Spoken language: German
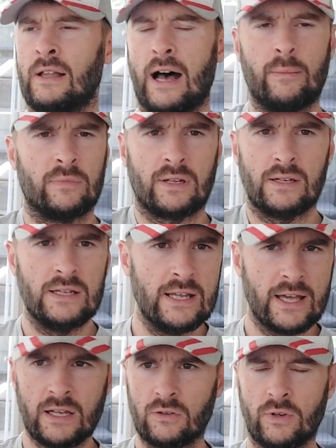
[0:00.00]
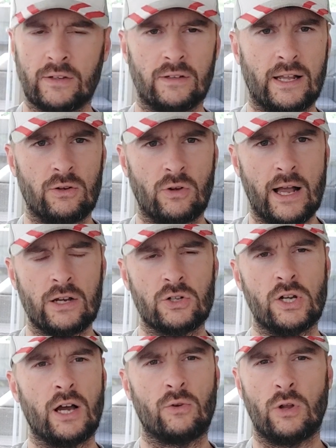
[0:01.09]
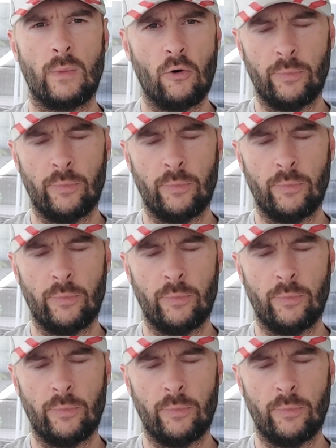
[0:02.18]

haben trainiert oder sind halt noch angeschlagen oder im